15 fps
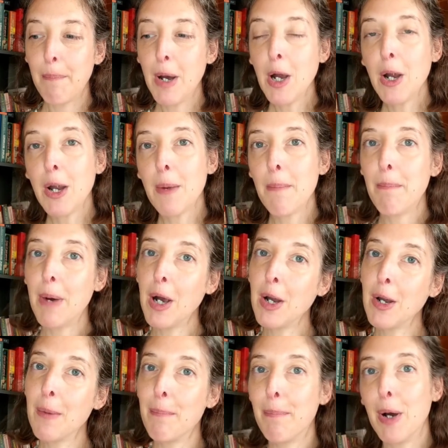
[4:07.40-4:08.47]
Poc,
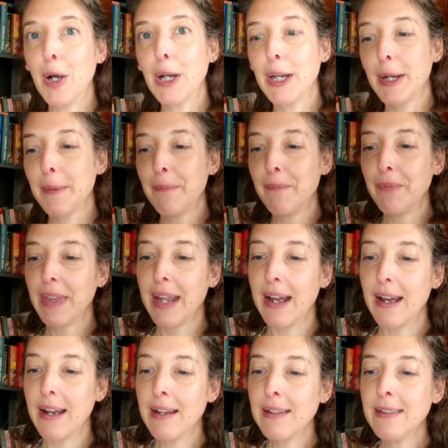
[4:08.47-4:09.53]
poc, poc.
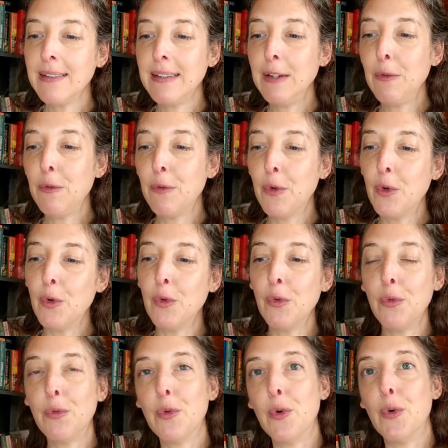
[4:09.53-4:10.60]
Ainsi
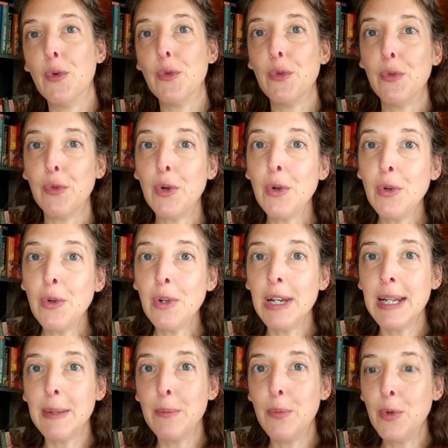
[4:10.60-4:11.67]
font, font, font
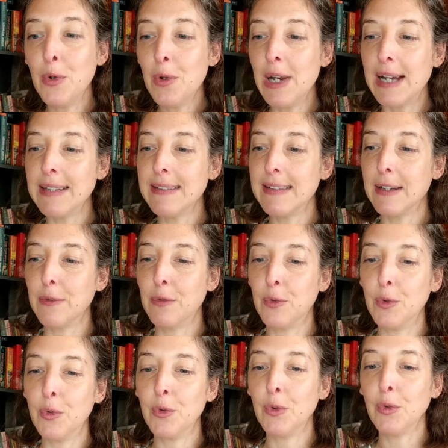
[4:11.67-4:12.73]
les bulles à
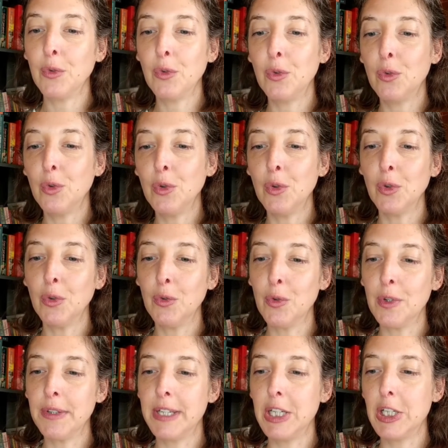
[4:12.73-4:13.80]
savon tout
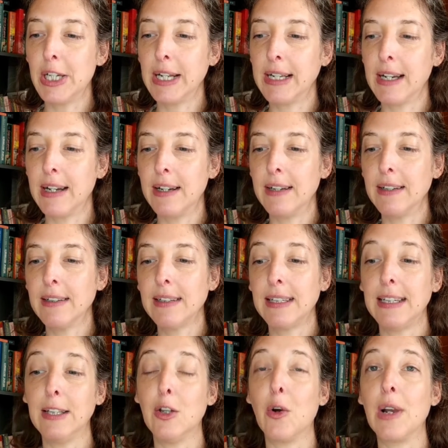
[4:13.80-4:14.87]
autour des chagrins
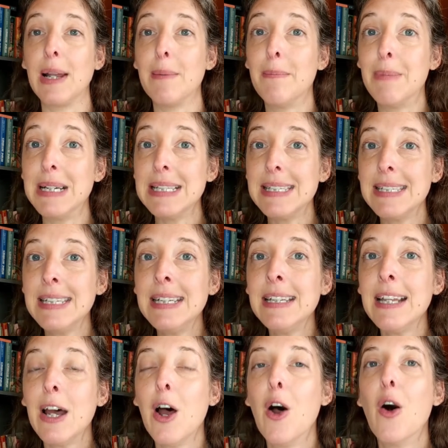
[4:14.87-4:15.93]
qui, dans la
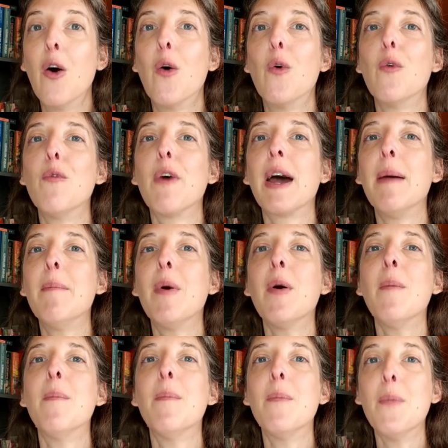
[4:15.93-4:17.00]
bassine, ont
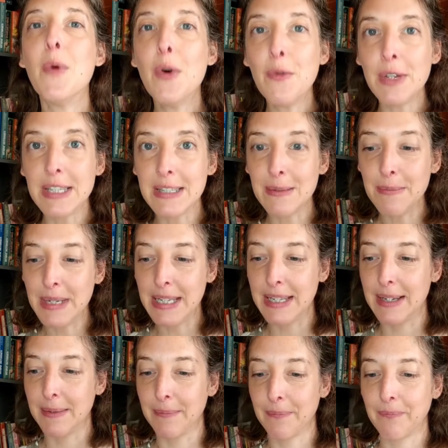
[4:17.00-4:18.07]
vraiment mauvaise
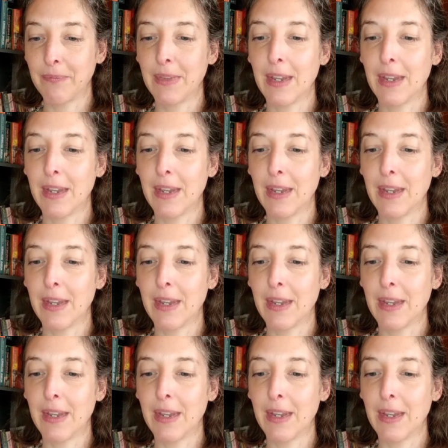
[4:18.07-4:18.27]
mine.